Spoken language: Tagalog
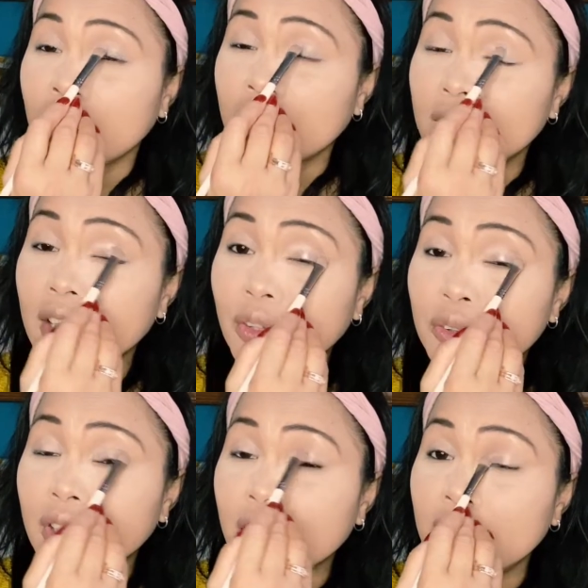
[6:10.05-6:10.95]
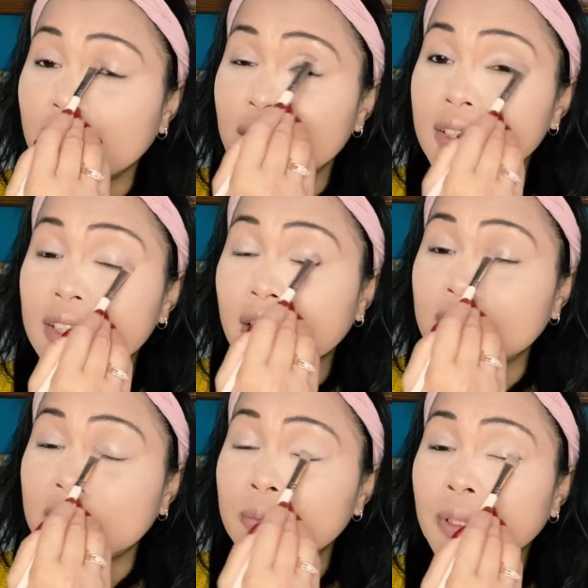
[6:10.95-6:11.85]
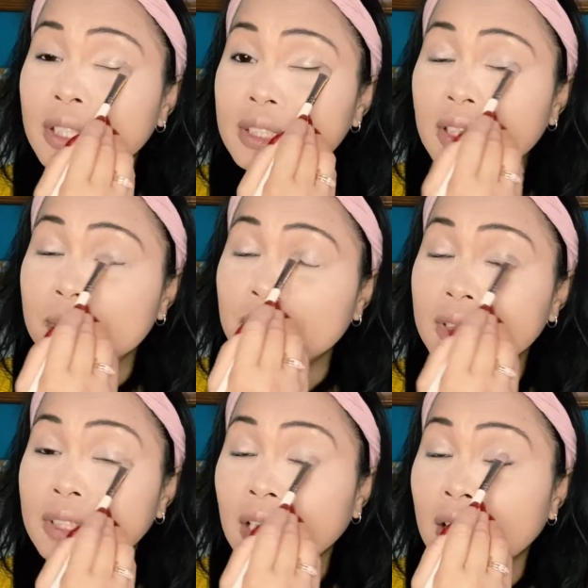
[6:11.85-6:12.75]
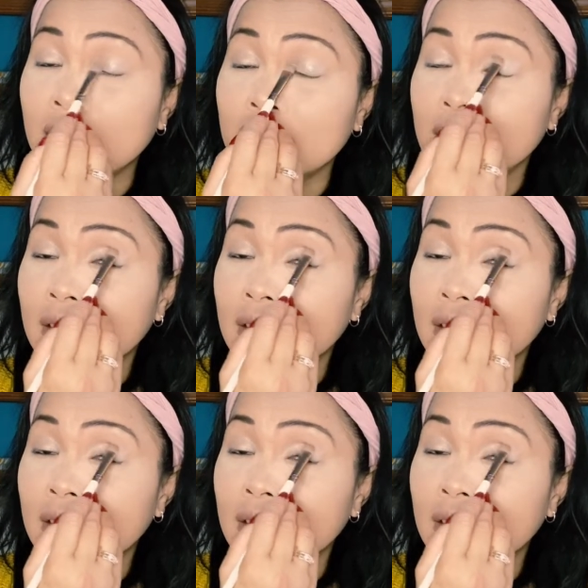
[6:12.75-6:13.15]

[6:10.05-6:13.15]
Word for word: hindi ako nakalinis kasi umalis kami sa